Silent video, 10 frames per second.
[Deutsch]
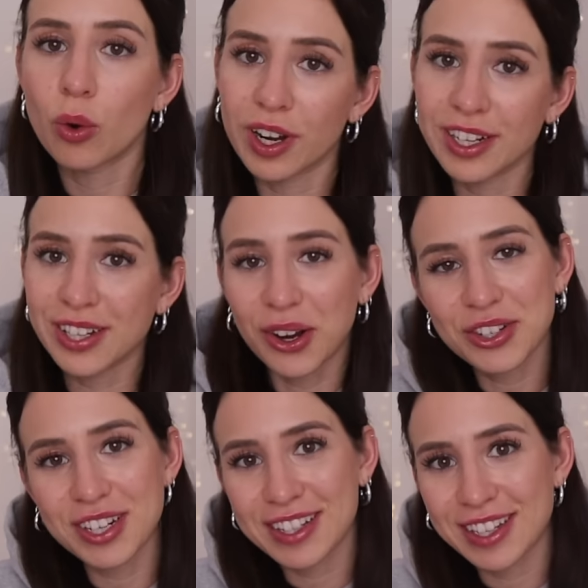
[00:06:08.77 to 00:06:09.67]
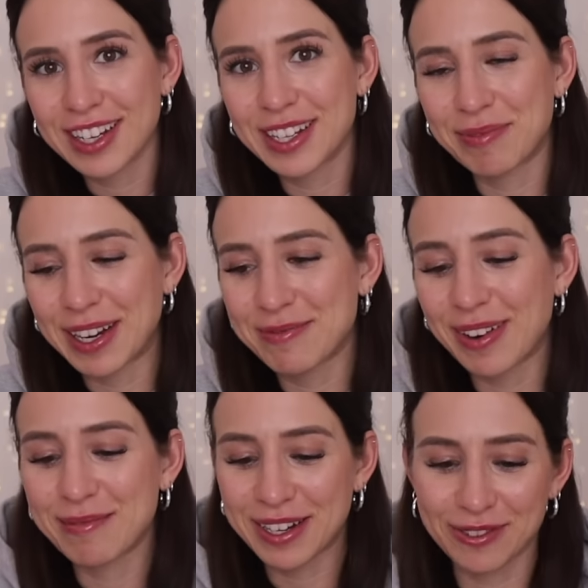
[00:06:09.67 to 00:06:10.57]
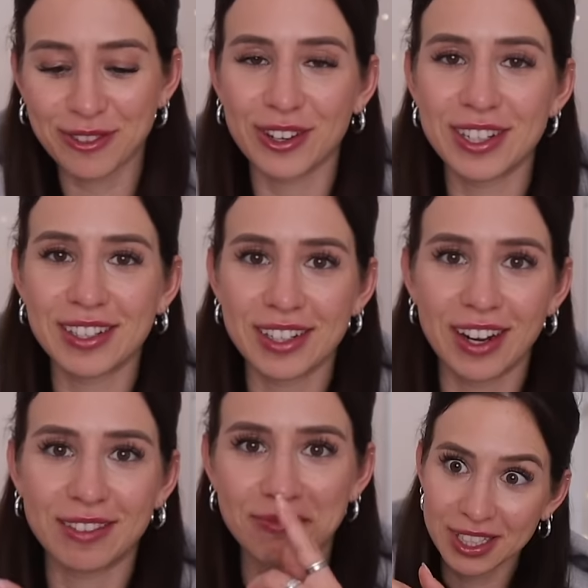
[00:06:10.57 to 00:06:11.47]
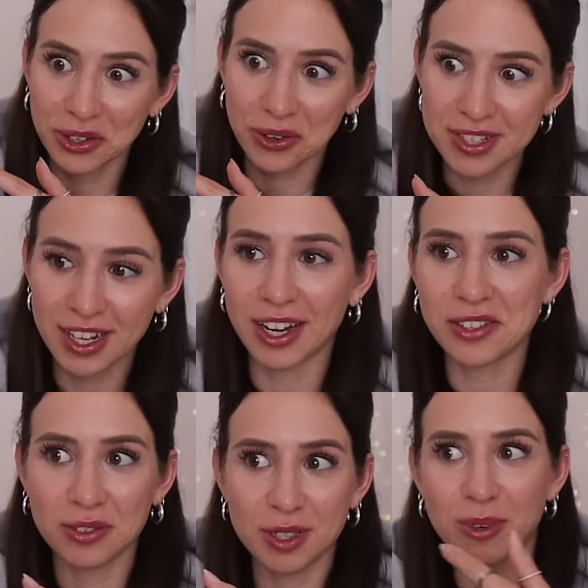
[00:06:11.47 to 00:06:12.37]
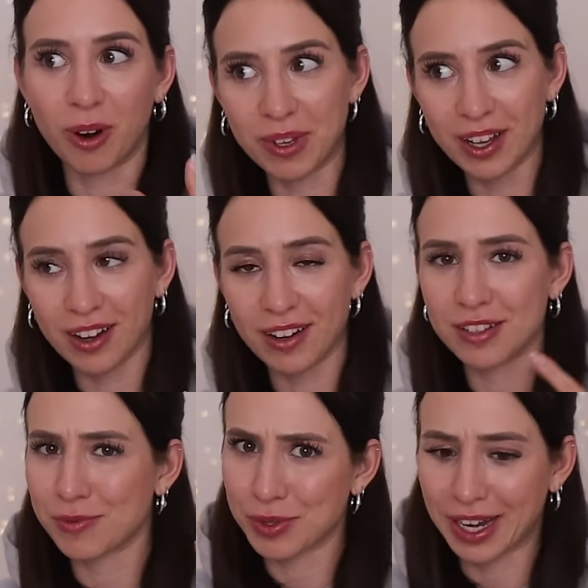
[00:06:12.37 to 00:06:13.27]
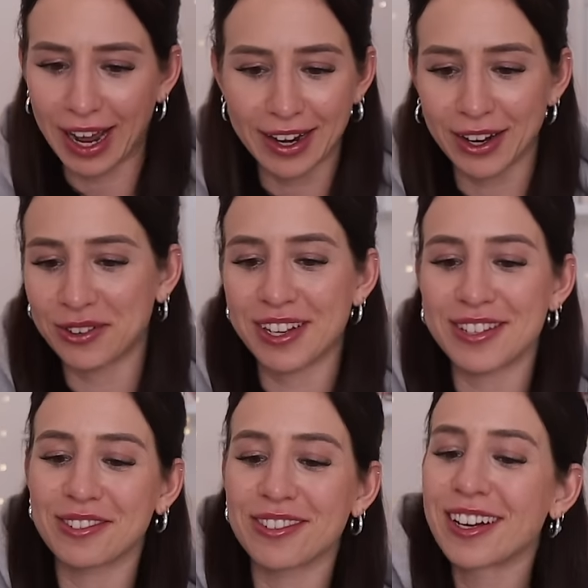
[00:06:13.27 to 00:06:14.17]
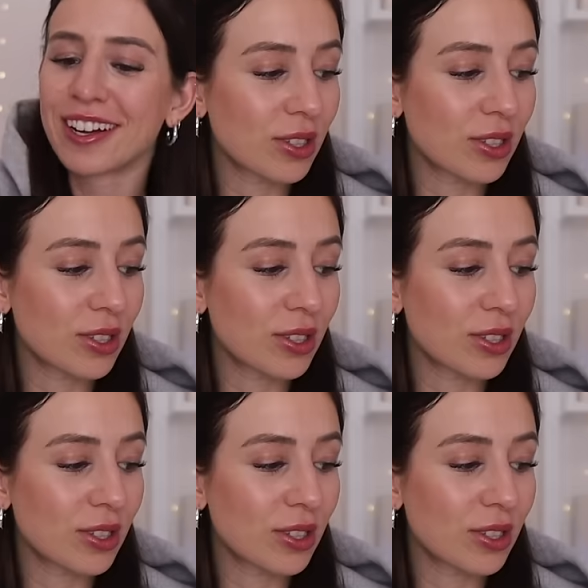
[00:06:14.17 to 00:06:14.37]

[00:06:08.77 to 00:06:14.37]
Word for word: Oder ich tausche die tatsächlich manchmal mit der Freundin, die dann die Größen hat und ich bekomme ihre, zum Beispiel kleineren oder so.